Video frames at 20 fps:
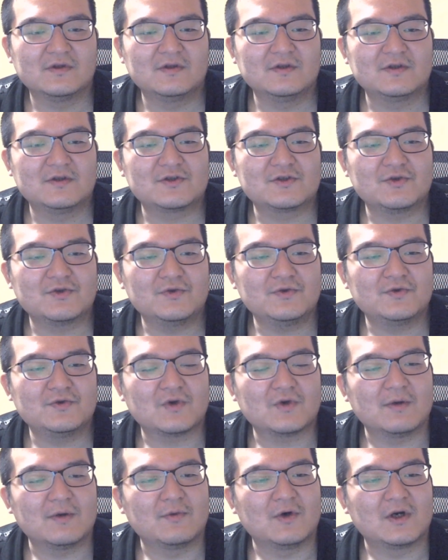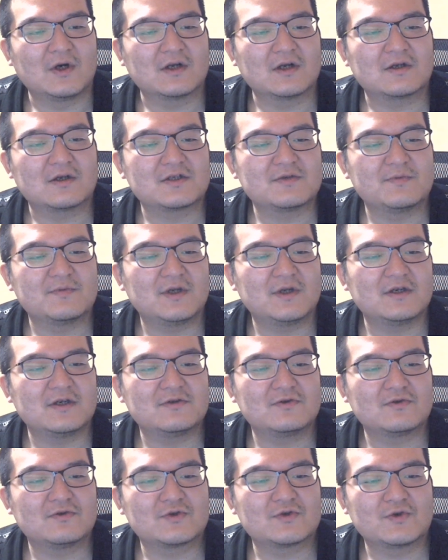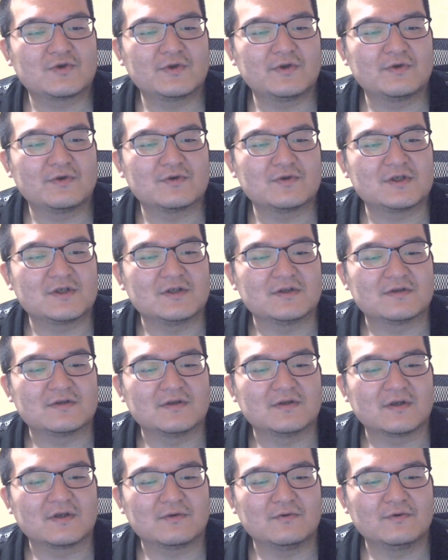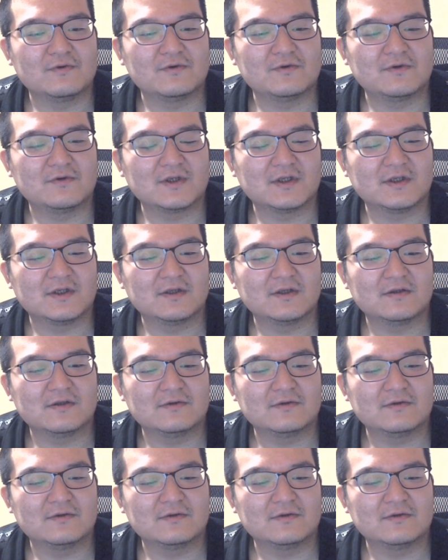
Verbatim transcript: 醤油とかもあらかじめ内蔵しといてほしいですね、こういうのはね。